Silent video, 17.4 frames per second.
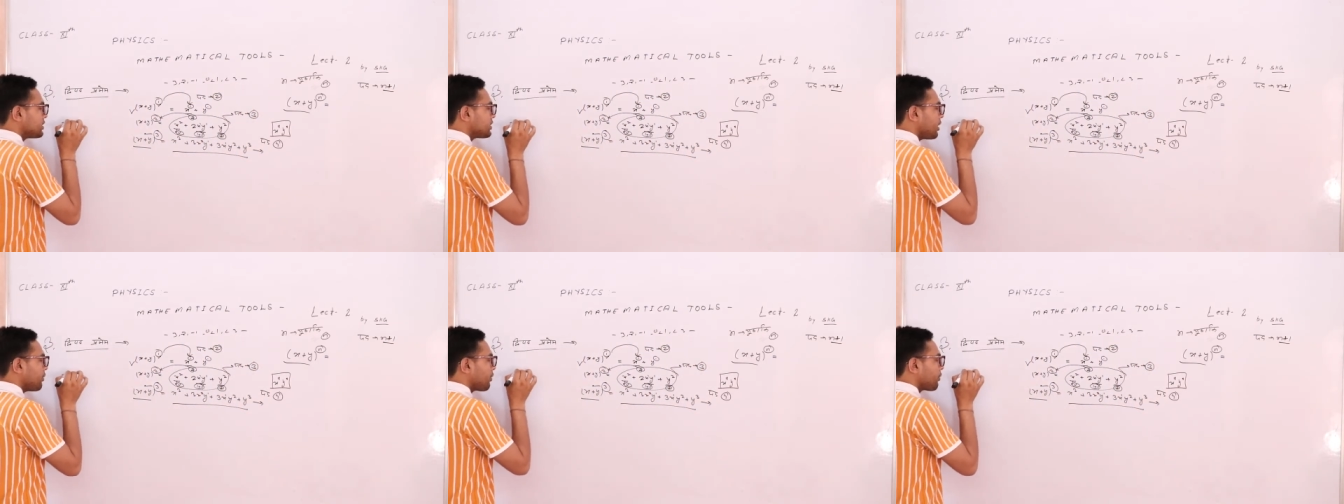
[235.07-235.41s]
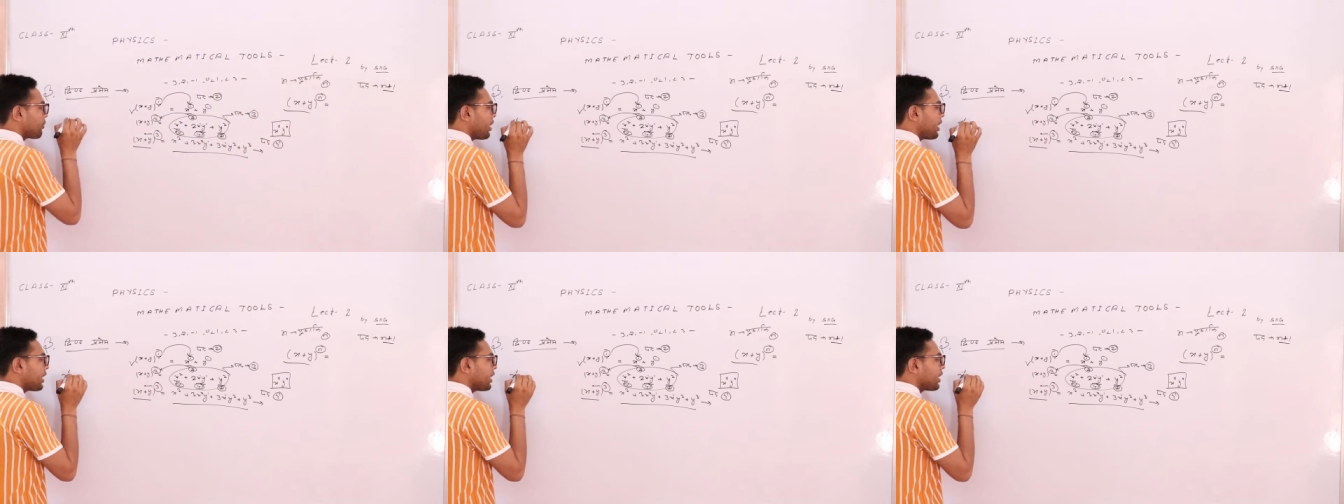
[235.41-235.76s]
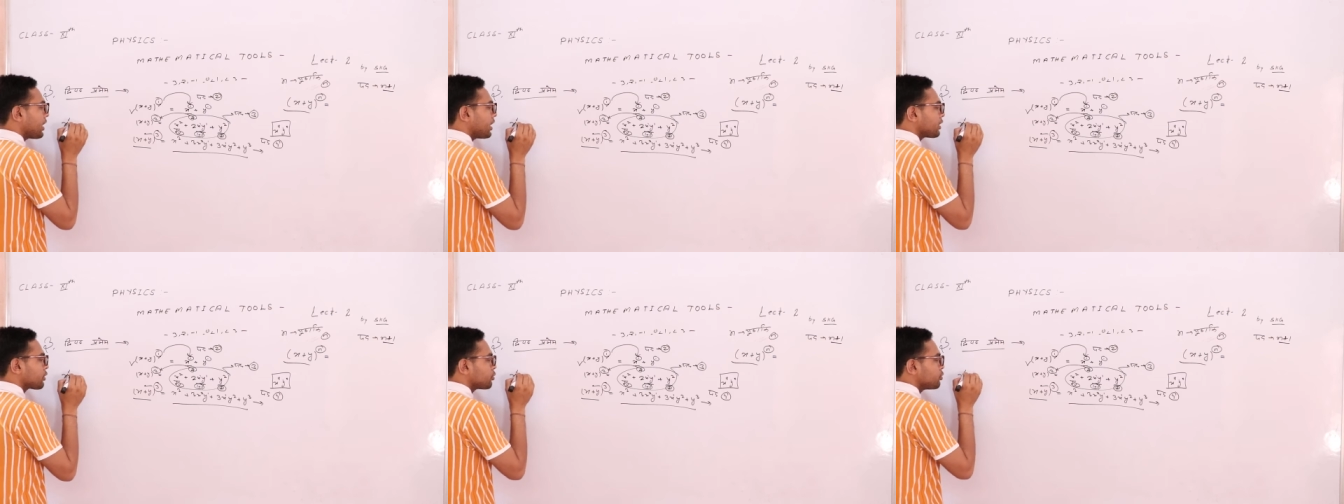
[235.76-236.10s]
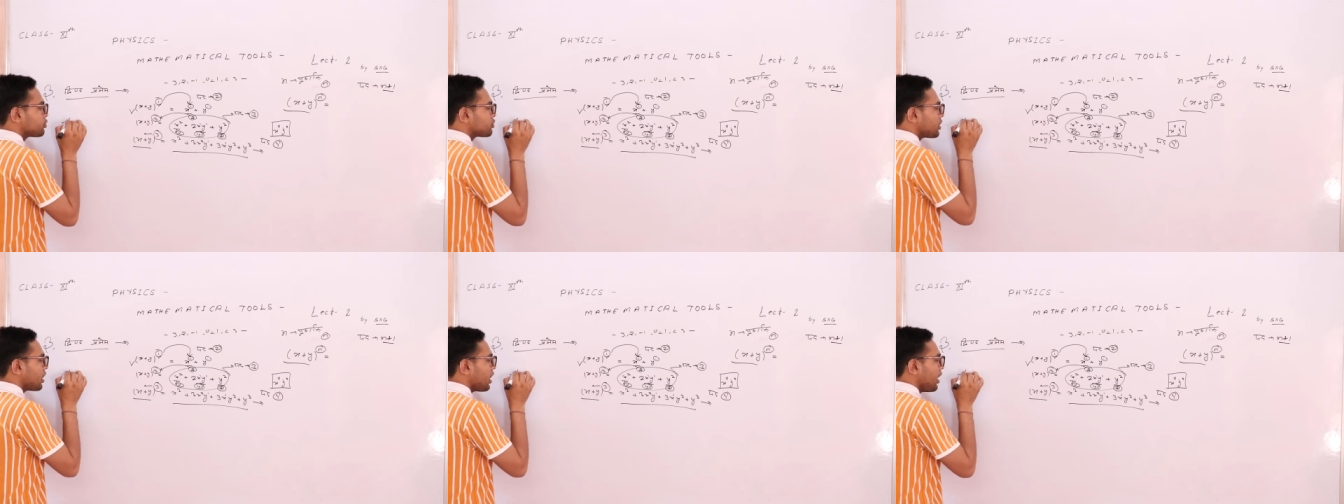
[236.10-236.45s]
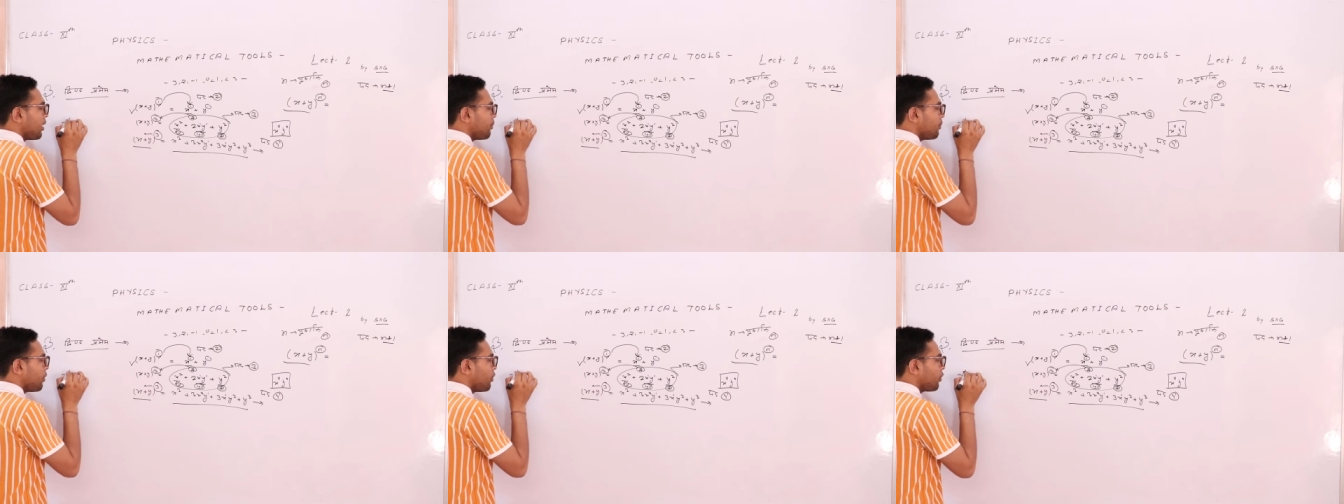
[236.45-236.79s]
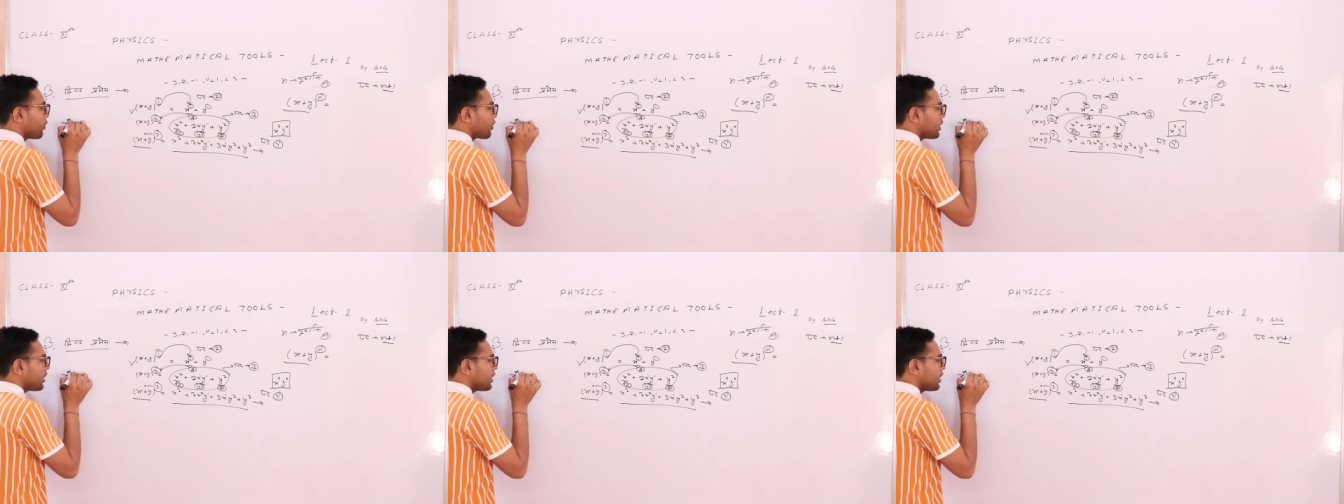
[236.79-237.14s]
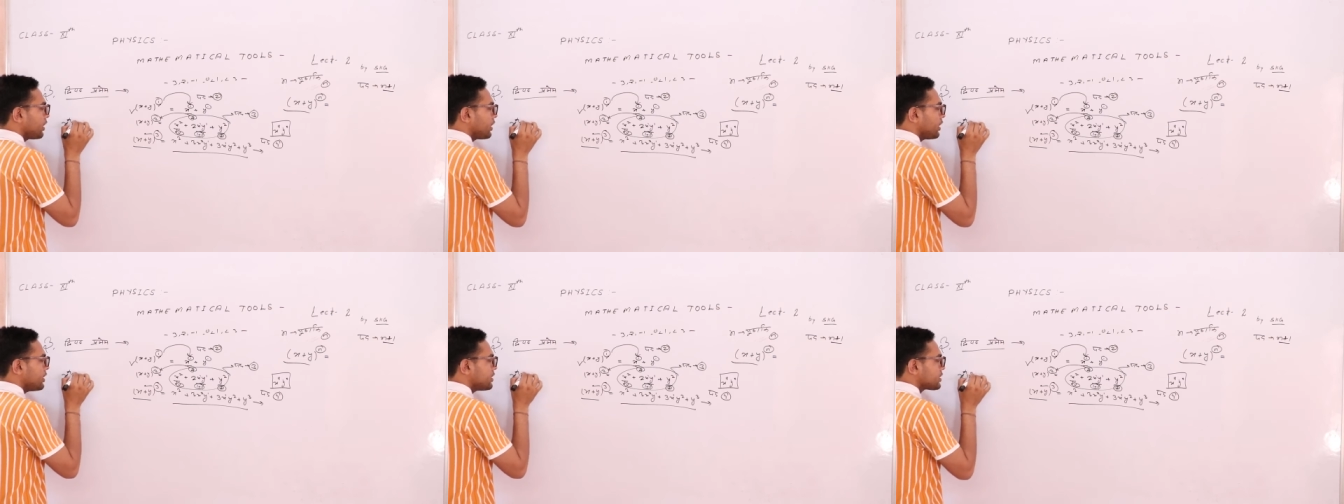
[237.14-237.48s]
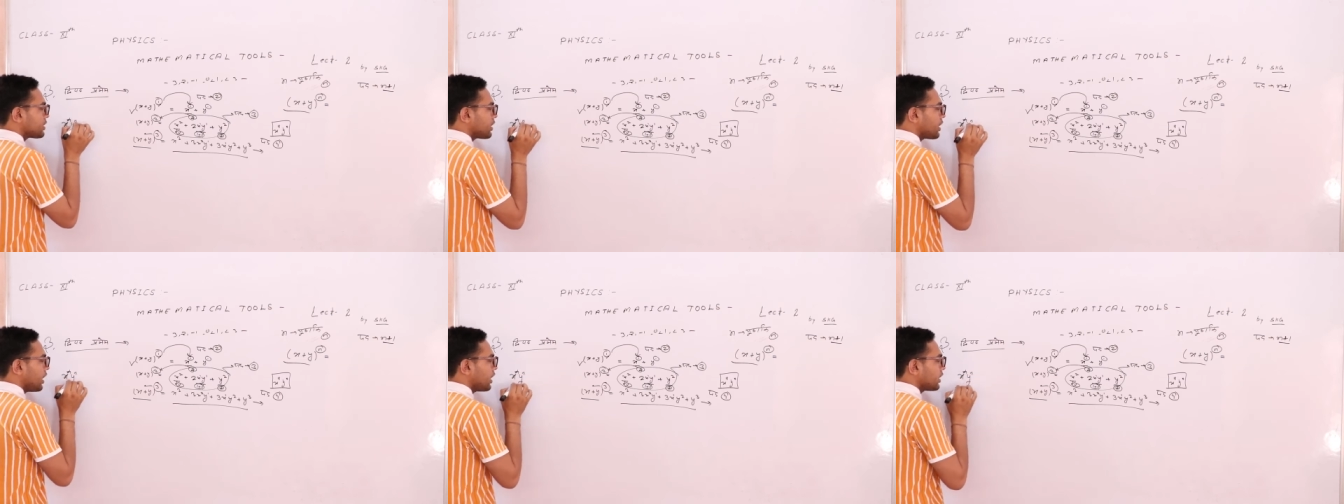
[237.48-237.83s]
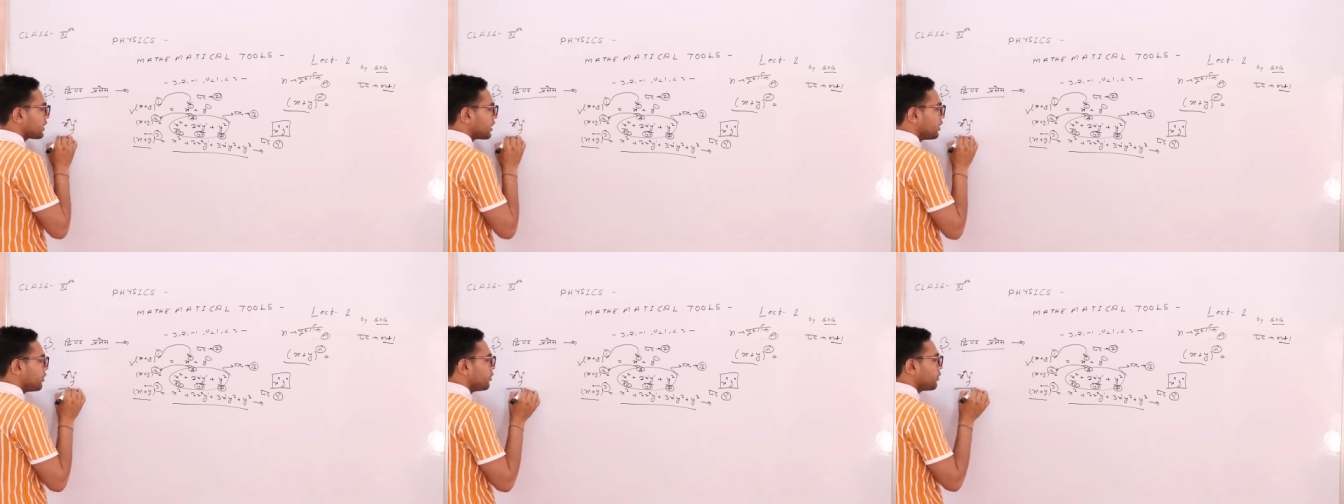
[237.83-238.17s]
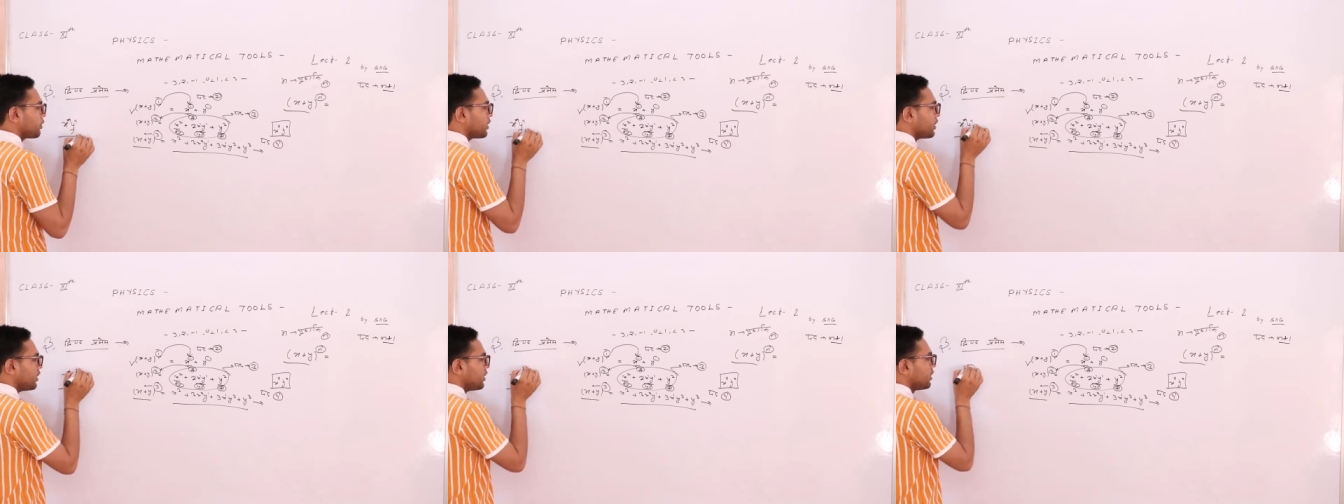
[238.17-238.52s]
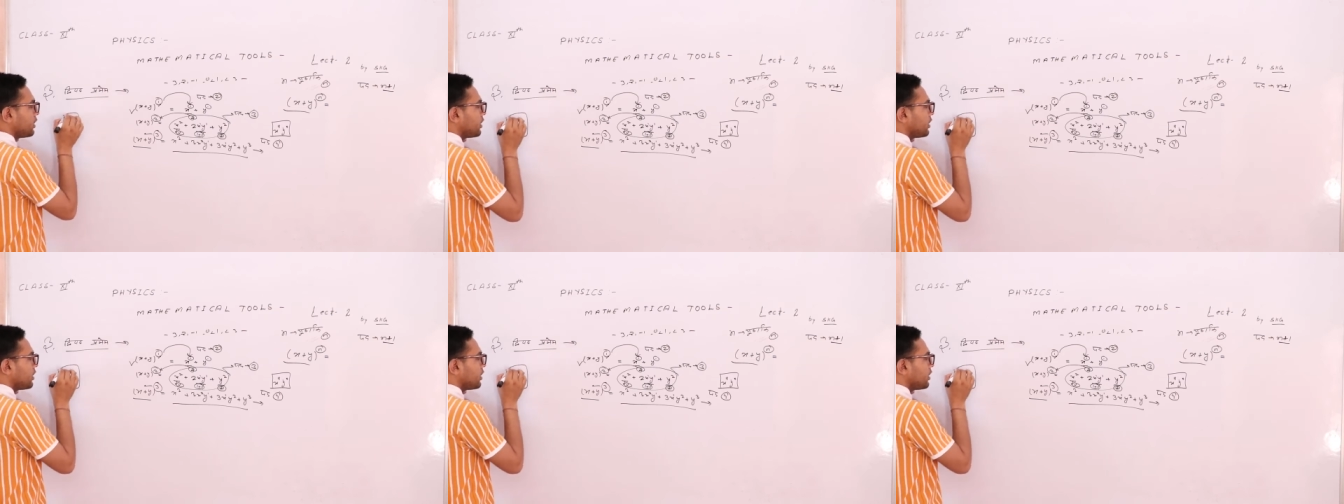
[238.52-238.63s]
जहां पर वाई की घात कुछ एम होगी इसकी घात अन होगी